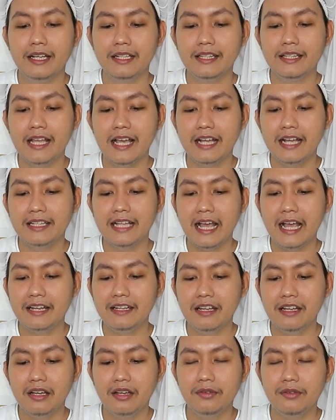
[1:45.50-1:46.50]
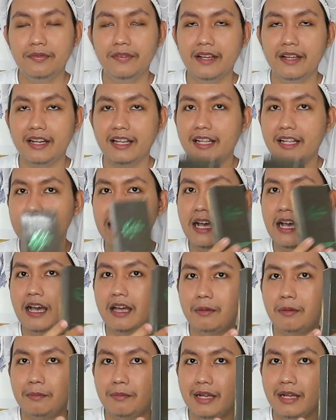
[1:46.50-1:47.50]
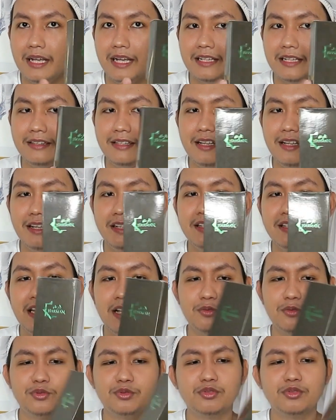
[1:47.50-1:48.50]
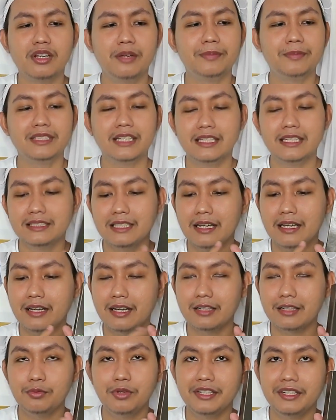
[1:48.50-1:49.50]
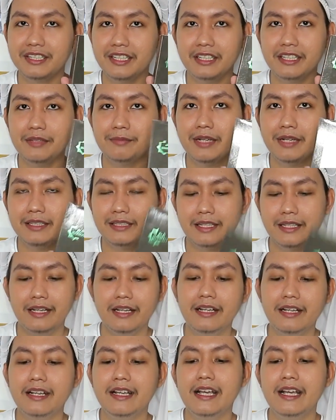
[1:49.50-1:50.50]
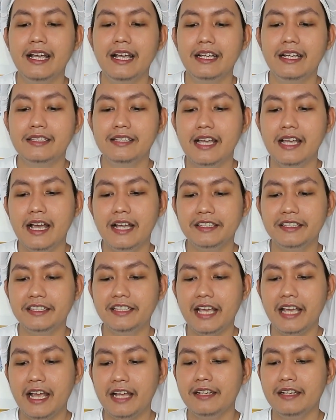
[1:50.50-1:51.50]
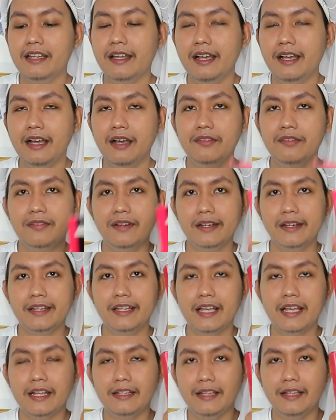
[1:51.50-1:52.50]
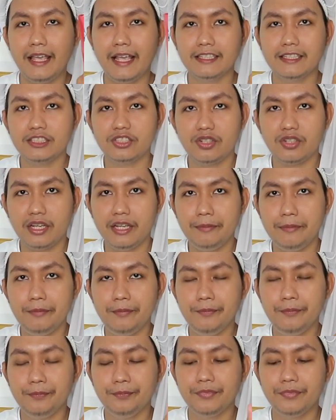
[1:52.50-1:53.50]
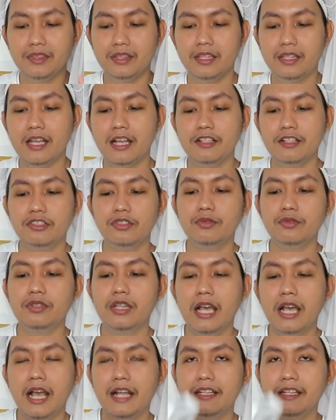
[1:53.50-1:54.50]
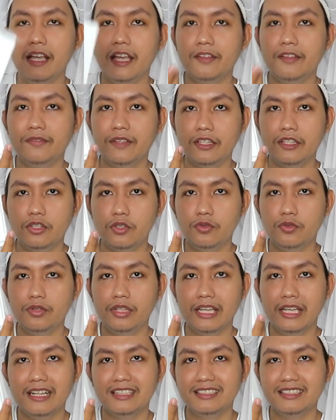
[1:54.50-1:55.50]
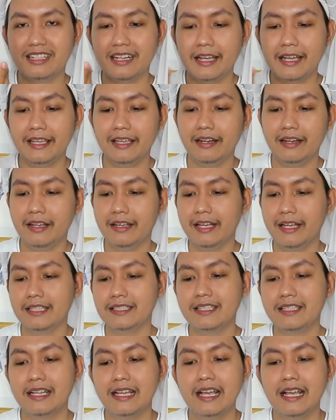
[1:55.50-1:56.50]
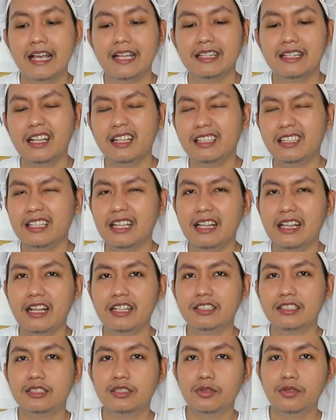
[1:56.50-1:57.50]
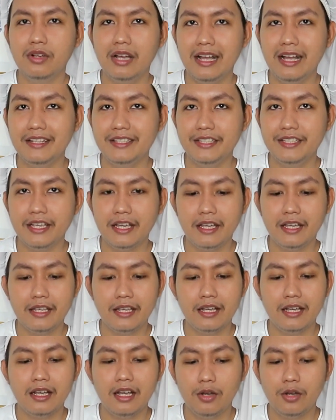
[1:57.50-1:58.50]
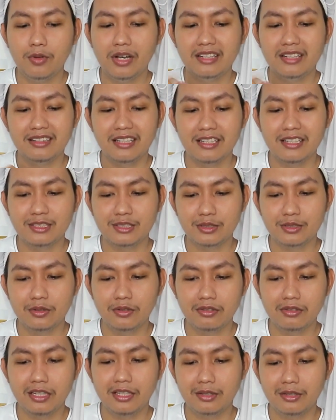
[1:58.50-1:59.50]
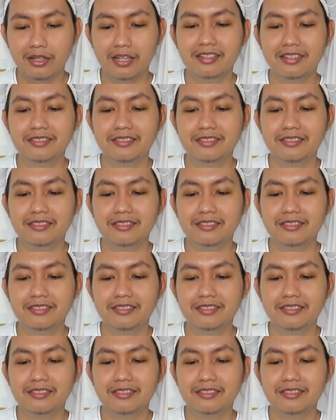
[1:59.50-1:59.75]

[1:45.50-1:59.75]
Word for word: dan ada varian Harman ini aku juga penasaran wanginya gimana dan ini ada varian Extreme dan juga ada Avenue yang terakhir ya guys nah kita langsung aja ya aku kan langsung gitu